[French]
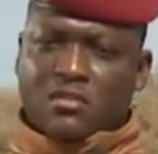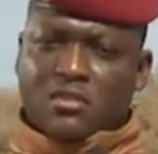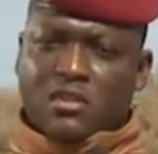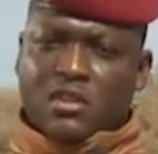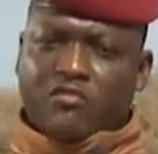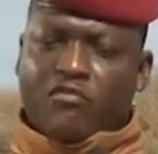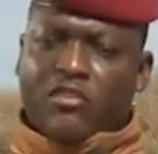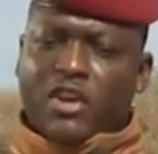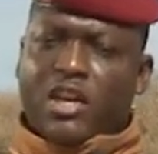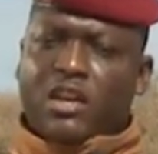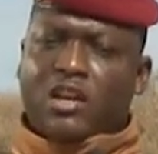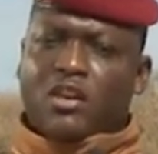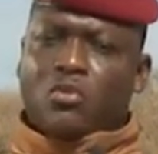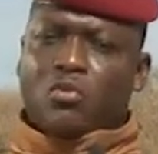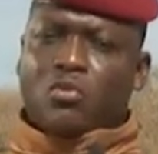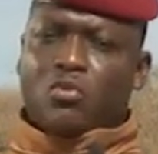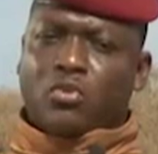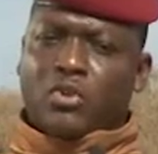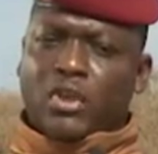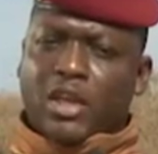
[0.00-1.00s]
les valets
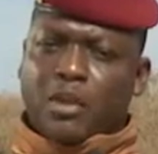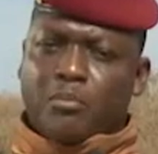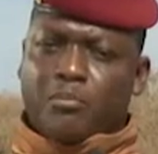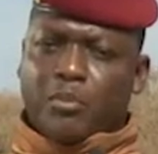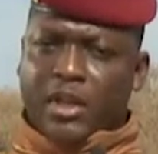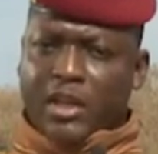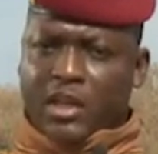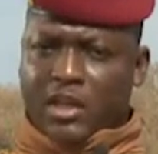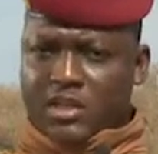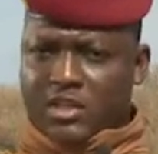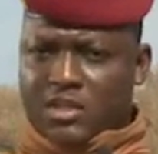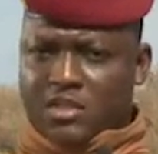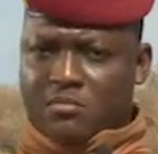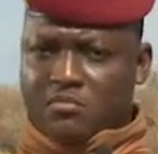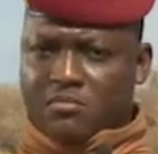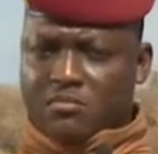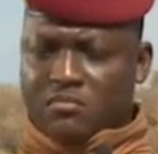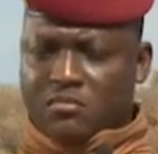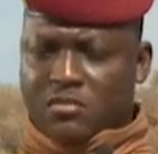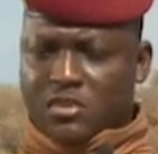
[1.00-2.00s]
locaux de
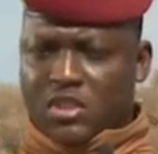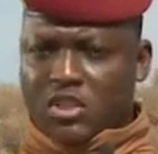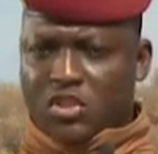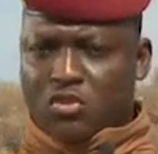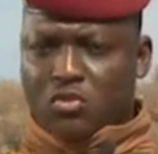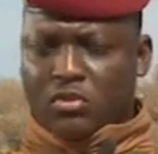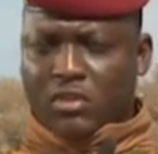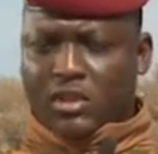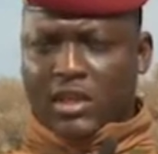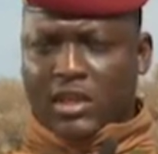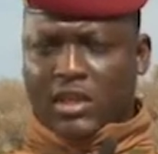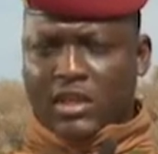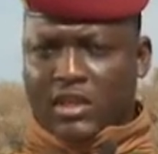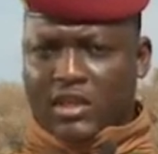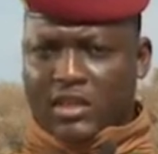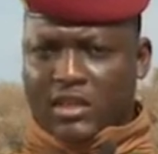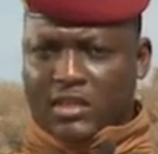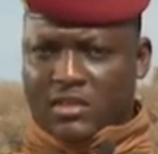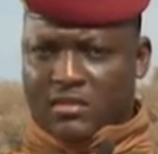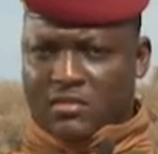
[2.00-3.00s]
l'impérialisme qui sont à
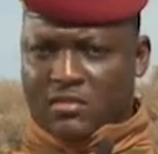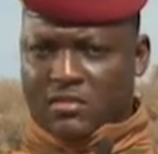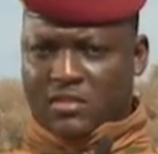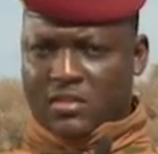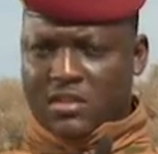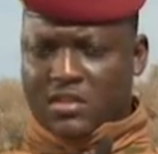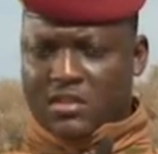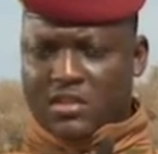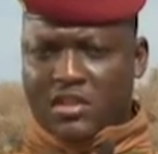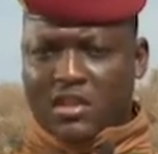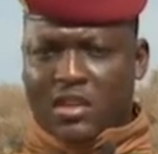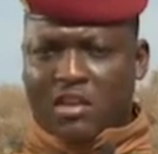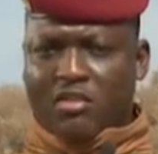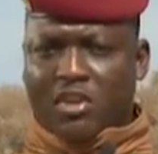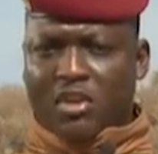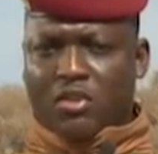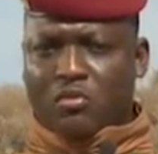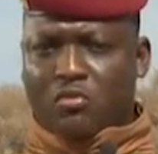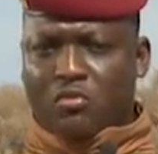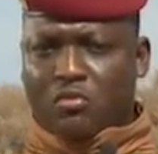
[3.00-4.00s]
l'arrière, ici
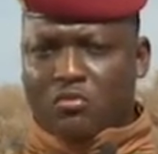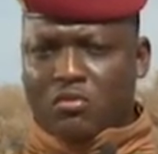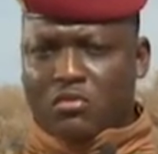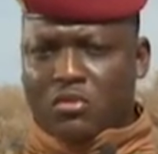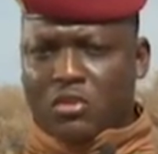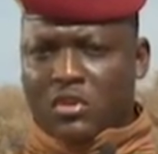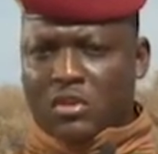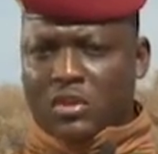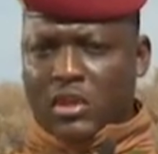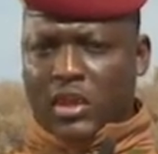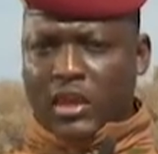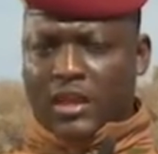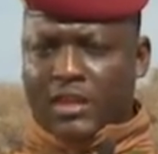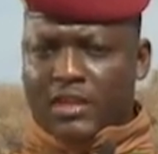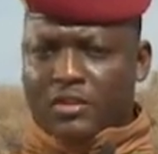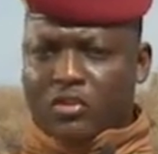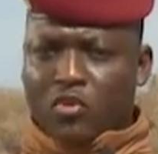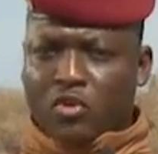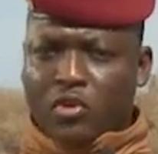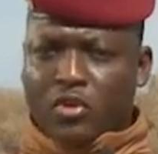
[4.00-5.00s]
avec nous, à
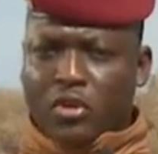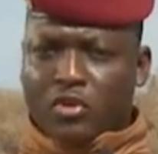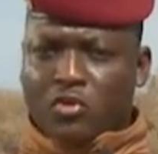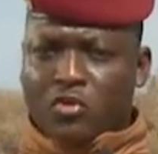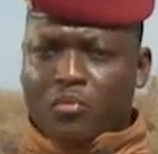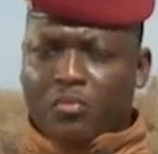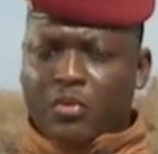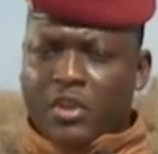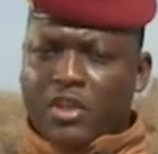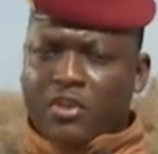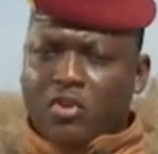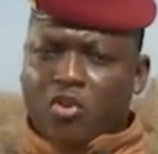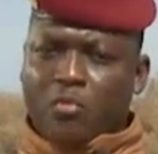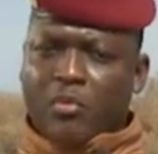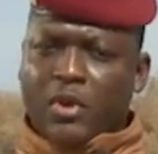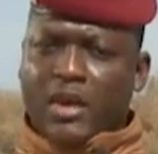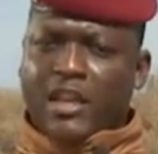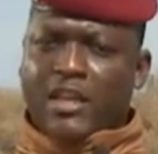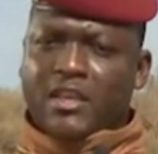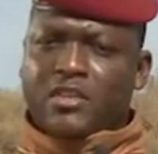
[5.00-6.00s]
l'intérieur du pays
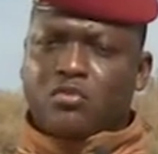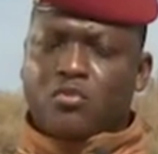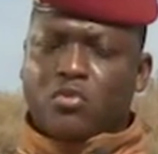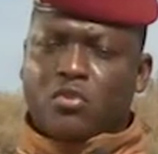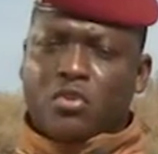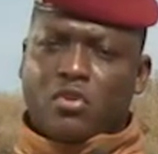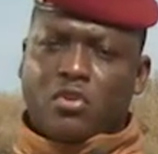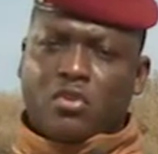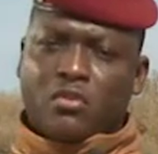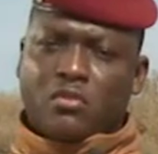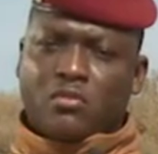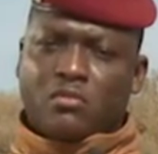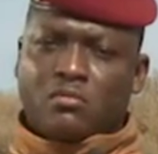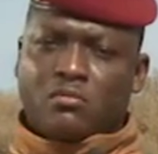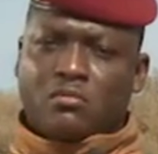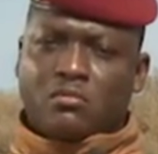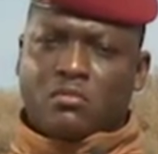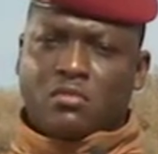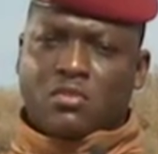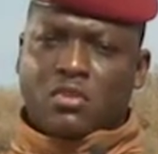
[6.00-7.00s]
comme à l'extérieur,
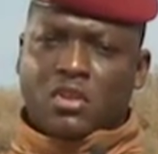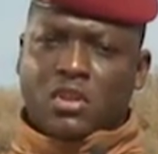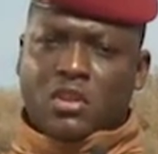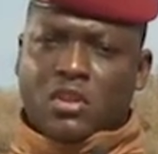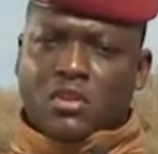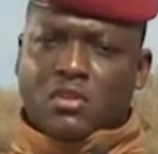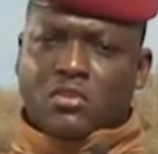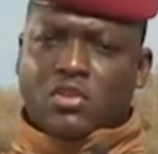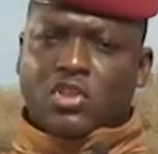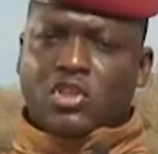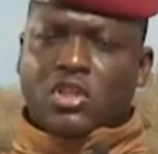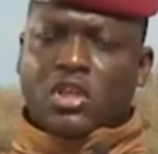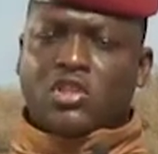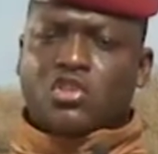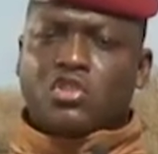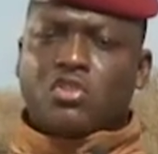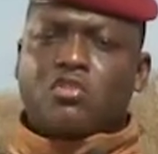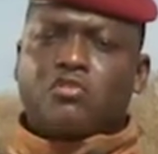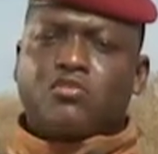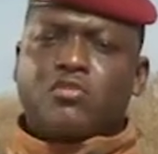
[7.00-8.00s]
de
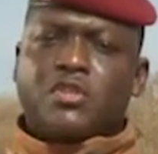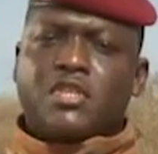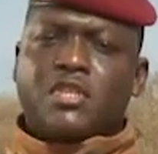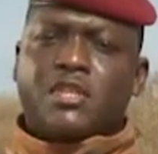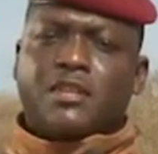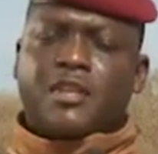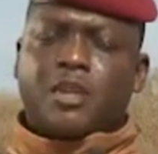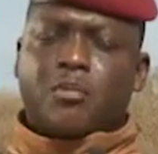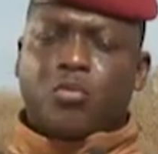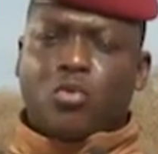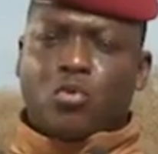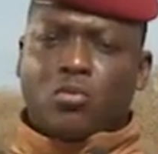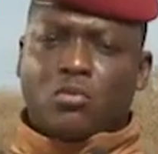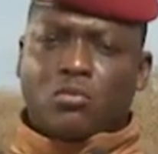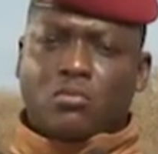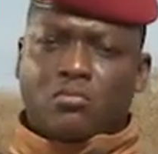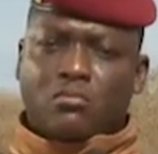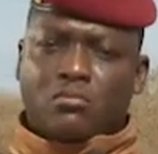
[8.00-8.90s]
changer de fusil d'épaule.